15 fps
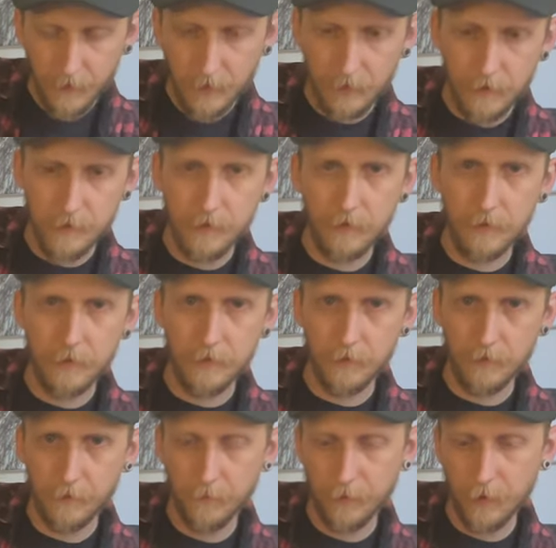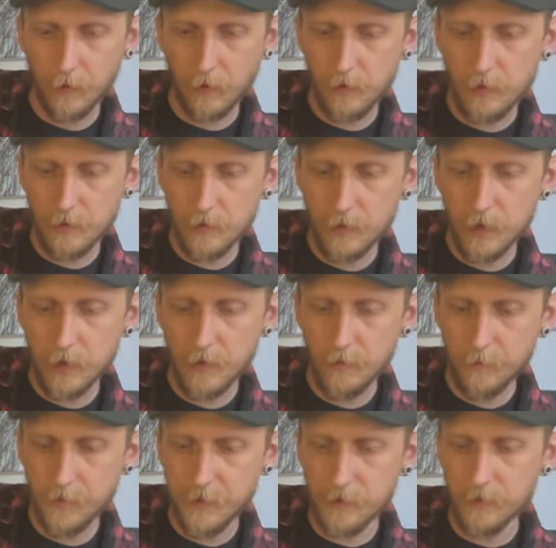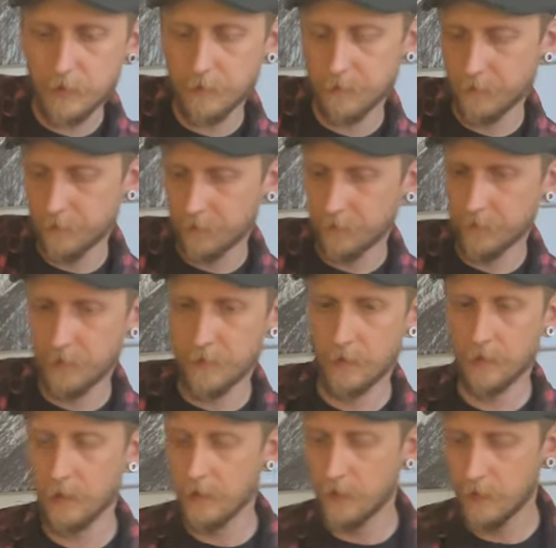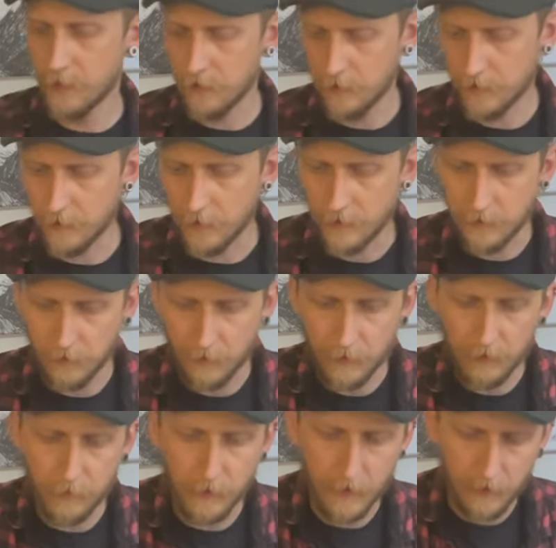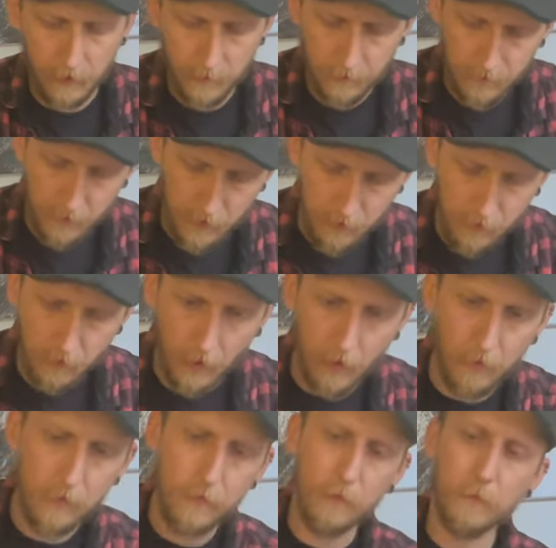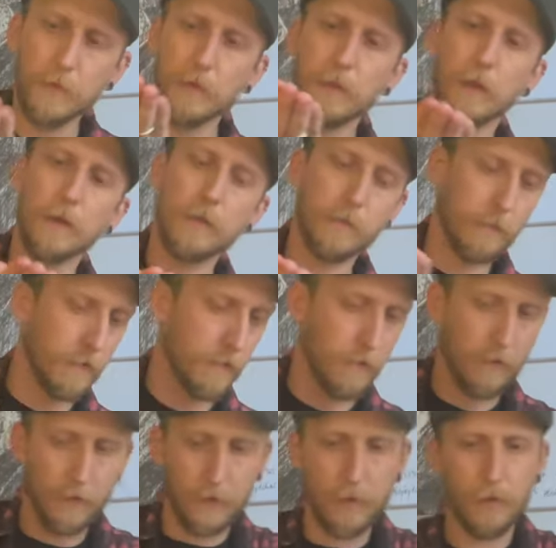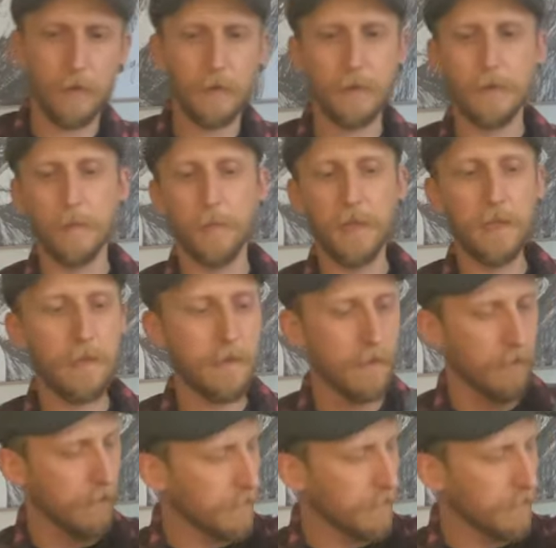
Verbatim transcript: Das sind diese Holzchips. Ich zeige es euch mal. Sieht so aus. Sieht ein bisschen aus wie so getrocknete Pilze.